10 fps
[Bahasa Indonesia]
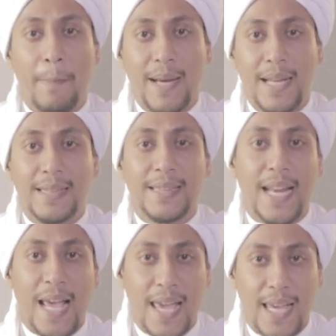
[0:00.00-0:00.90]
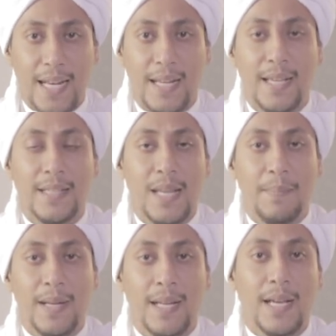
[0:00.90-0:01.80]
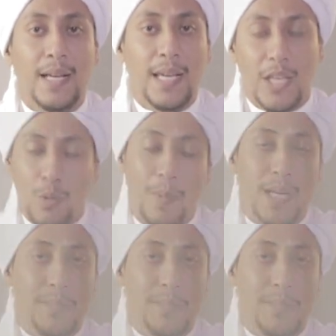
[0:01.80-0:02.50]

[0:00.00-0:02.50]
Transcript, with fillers: pada terakhir daripada kehidupan